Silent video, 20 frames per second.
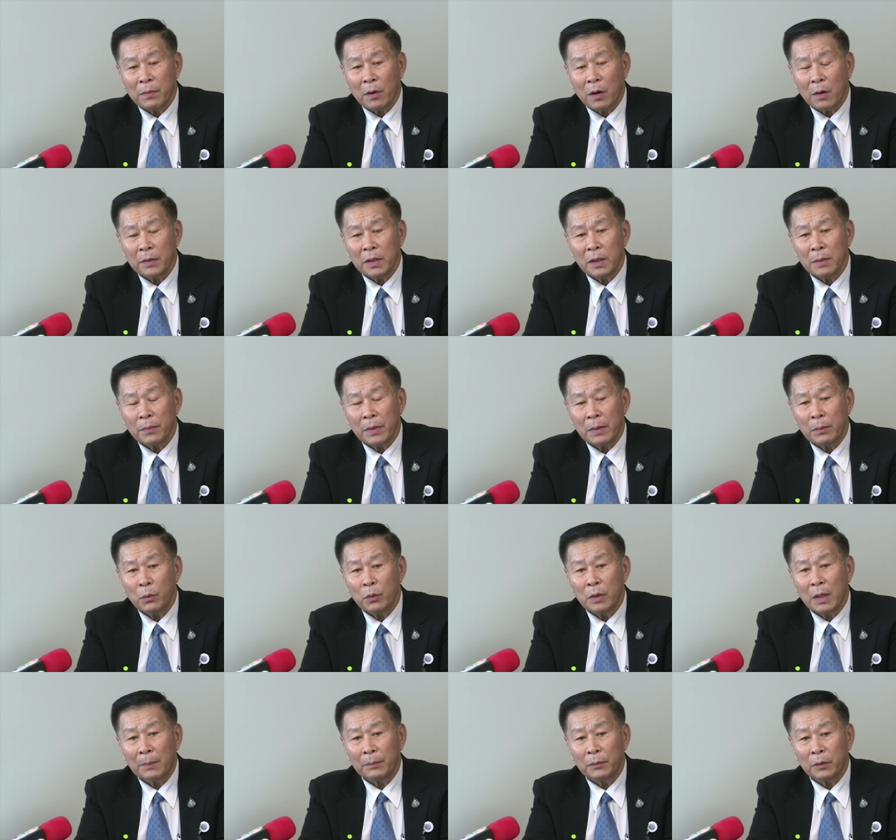พร้อมที่จะเป็น
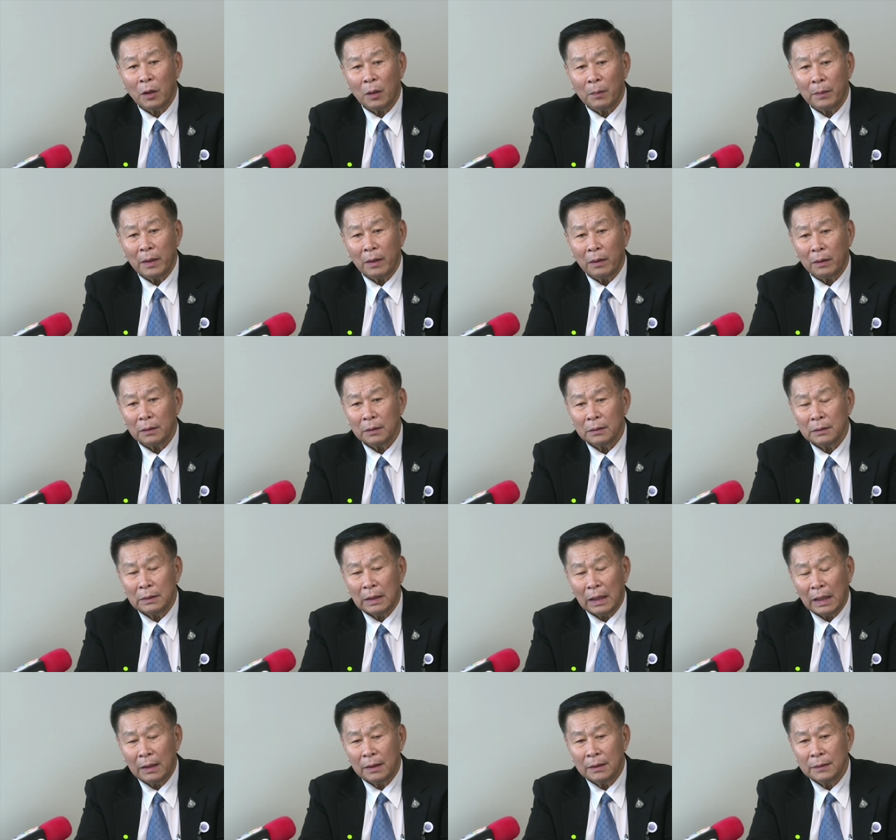ผู้นำต่อไปหรอก
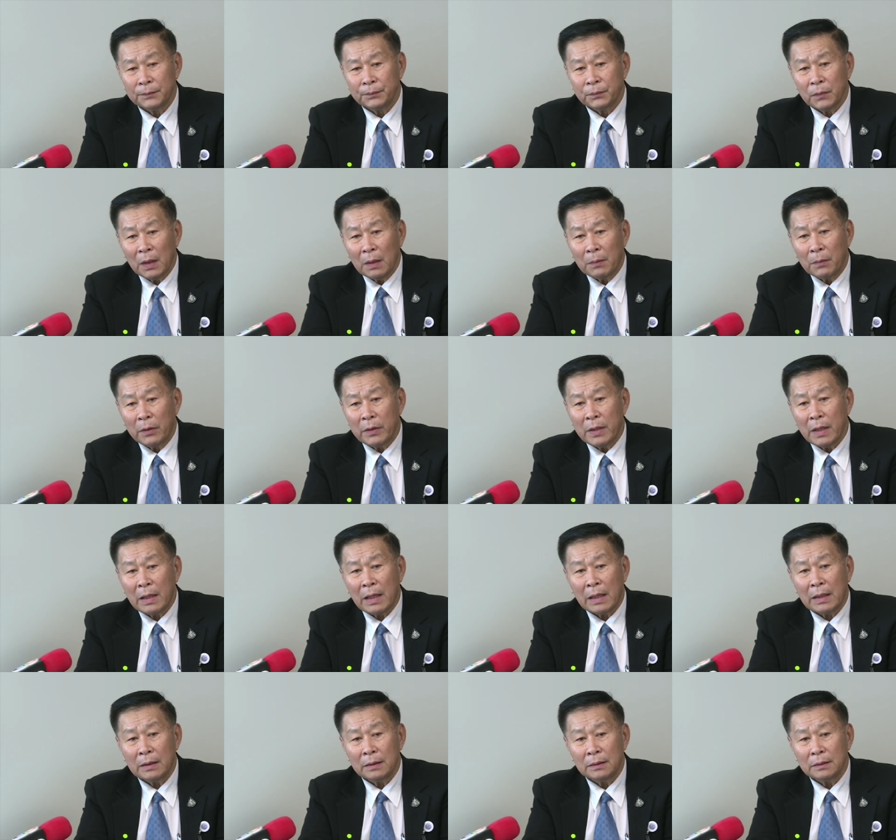นะเพราะฉะ
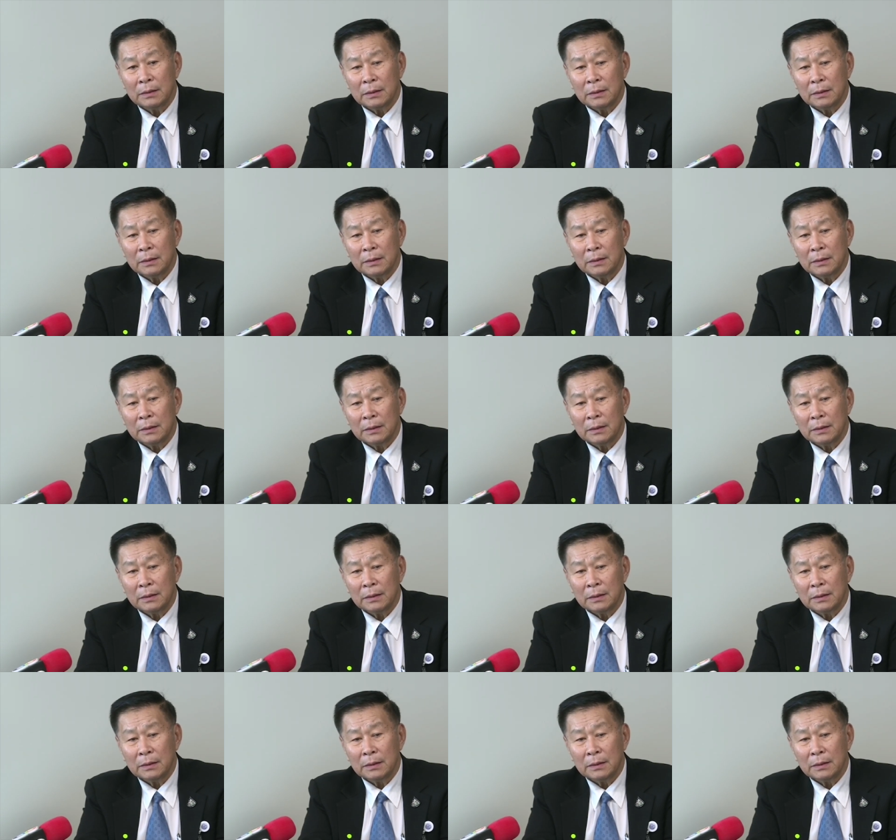นั้น